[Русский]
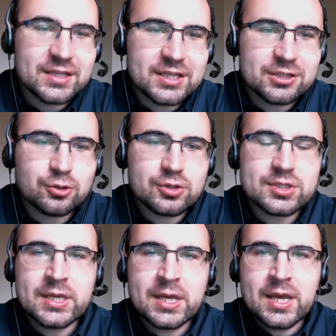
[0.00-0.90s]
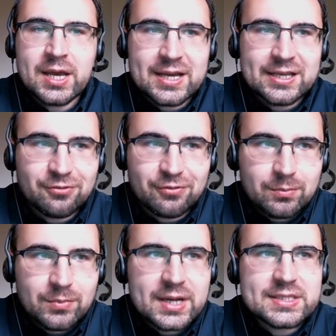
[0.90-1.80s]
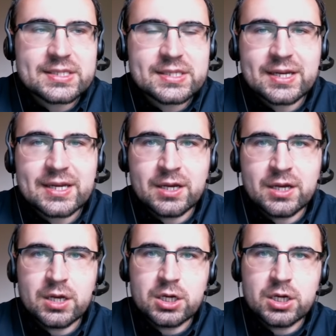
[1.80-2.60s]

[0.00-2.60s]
да, то есть информация –